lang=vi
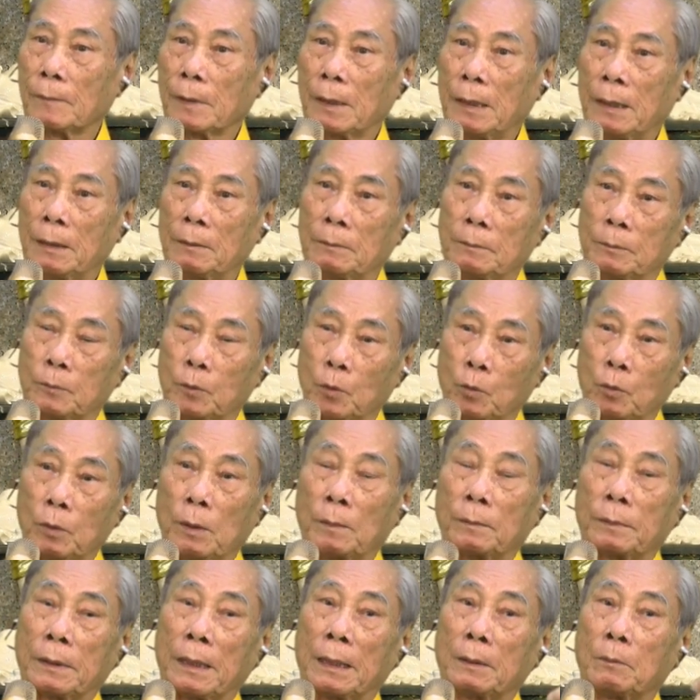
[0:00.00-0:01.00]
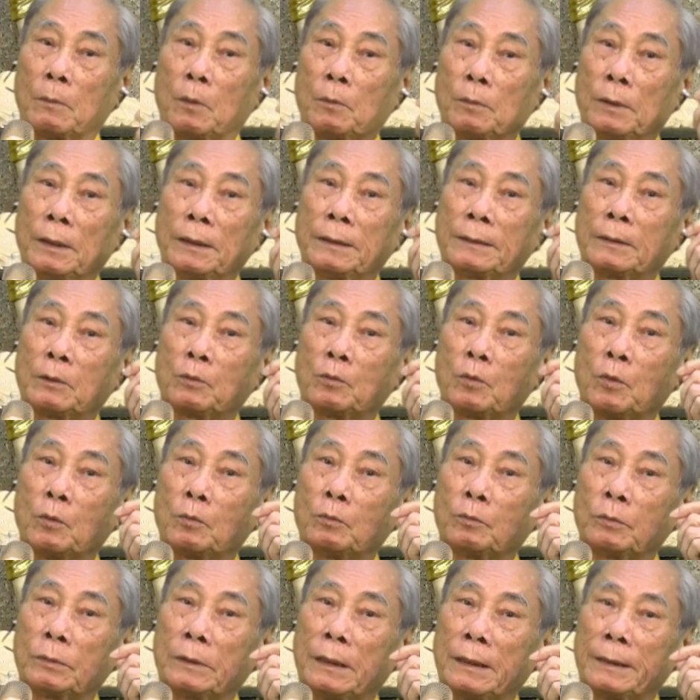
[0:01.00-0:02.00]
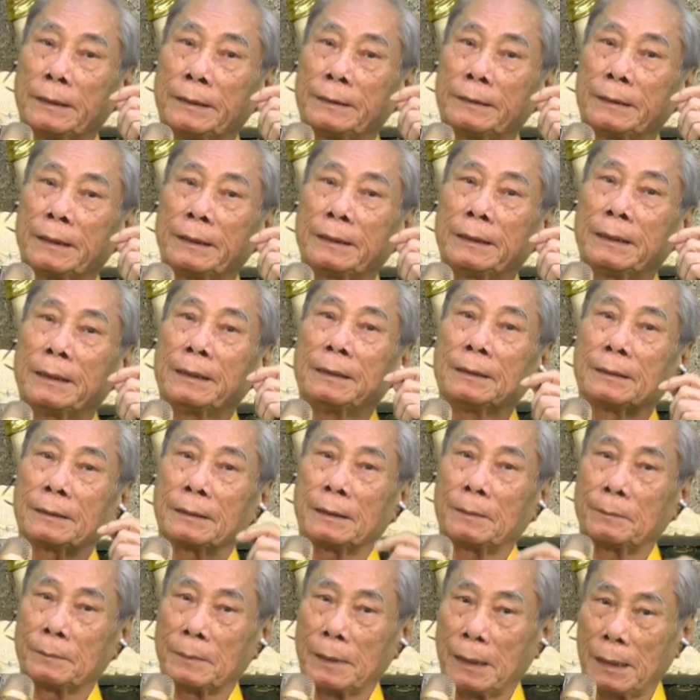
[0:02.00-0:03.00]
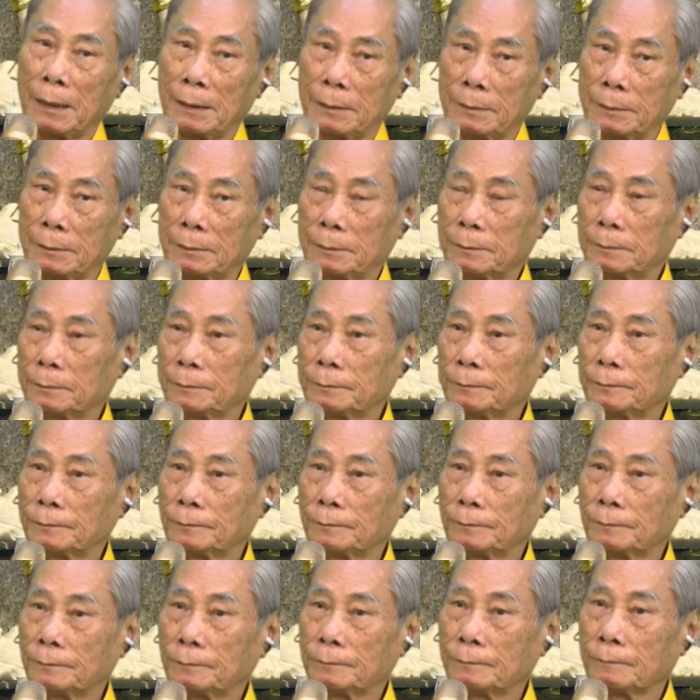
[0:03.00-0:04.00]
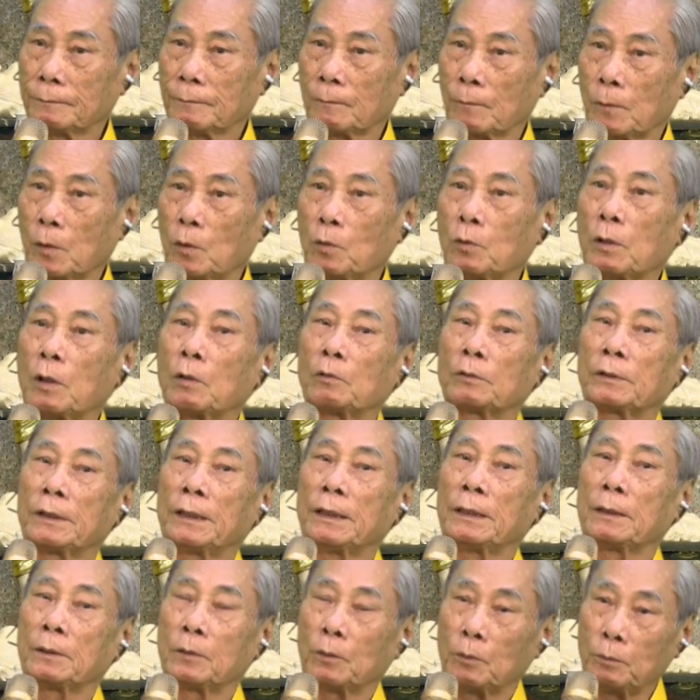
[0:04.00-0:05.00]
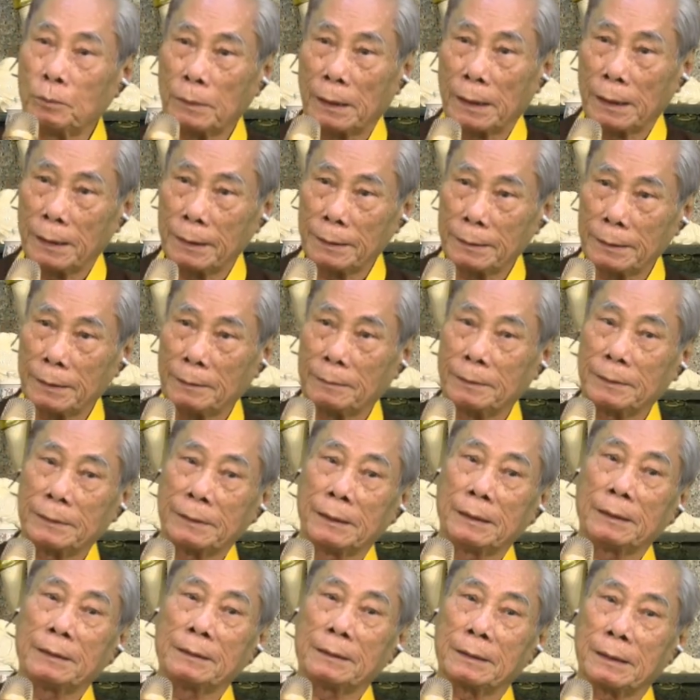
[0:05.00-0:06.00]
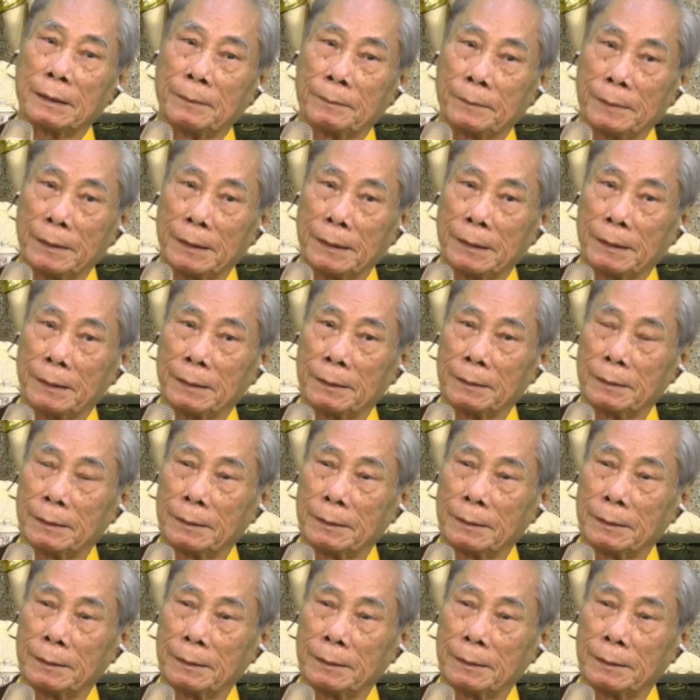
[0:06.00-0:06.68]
thấy không? Tu làm thần mục đích sau cùng là khi chết để được làm thần. Tu đầu tiên cũng vậy, sau khi chết được làm tiên.